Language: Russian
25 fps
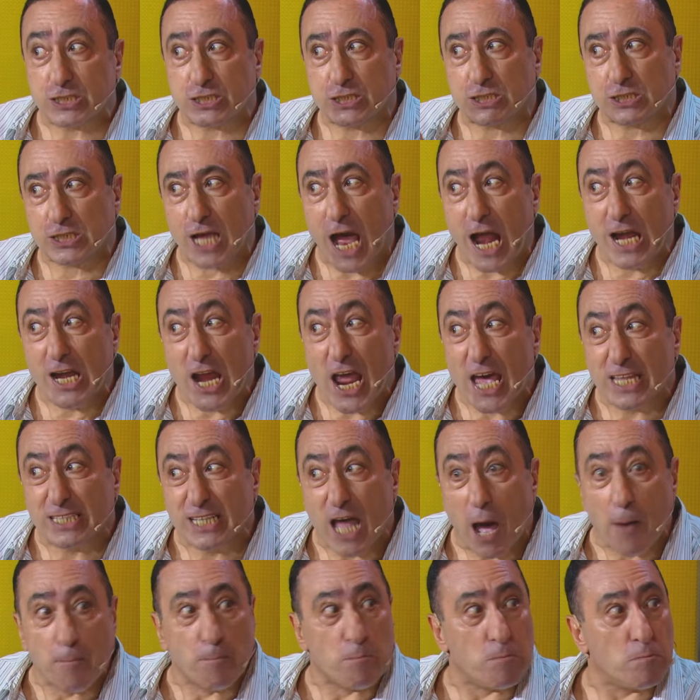с
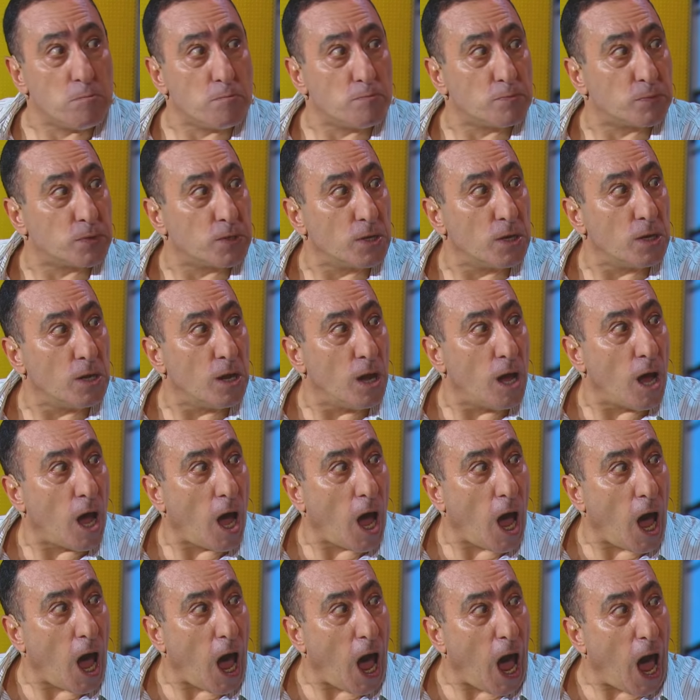коленом.
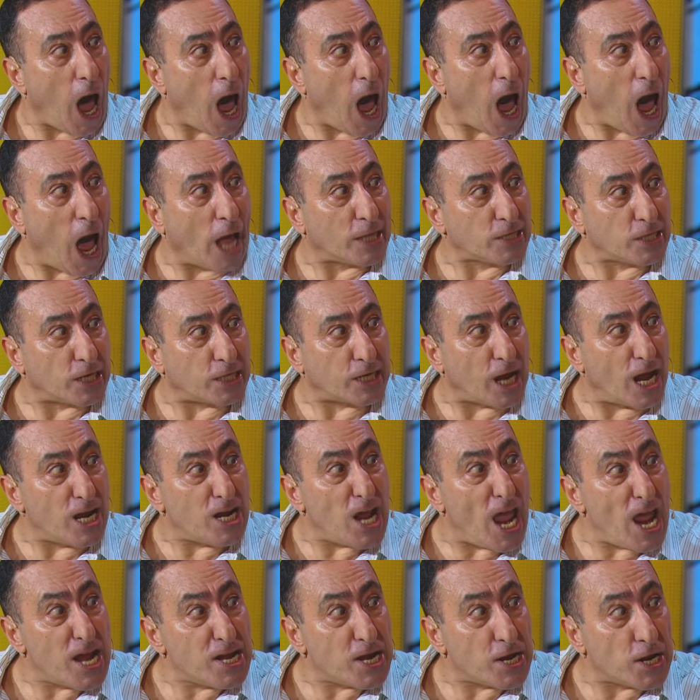А на
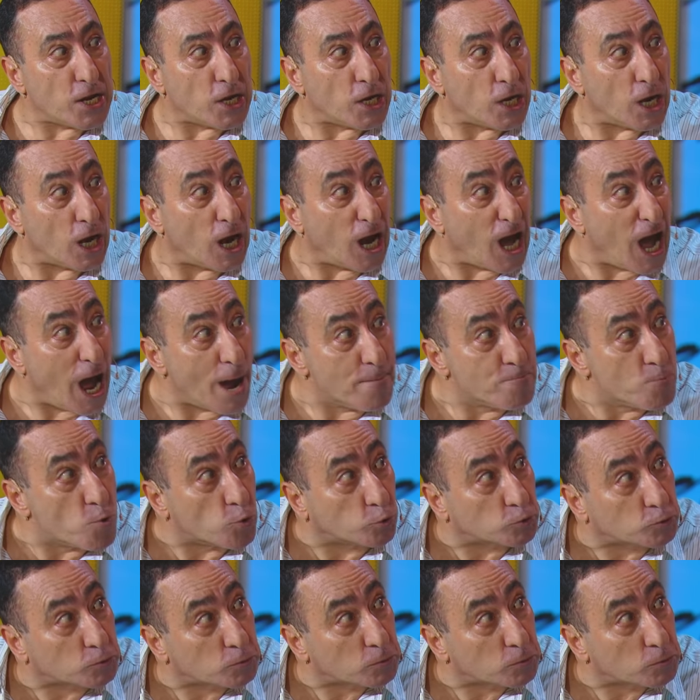колене хамут.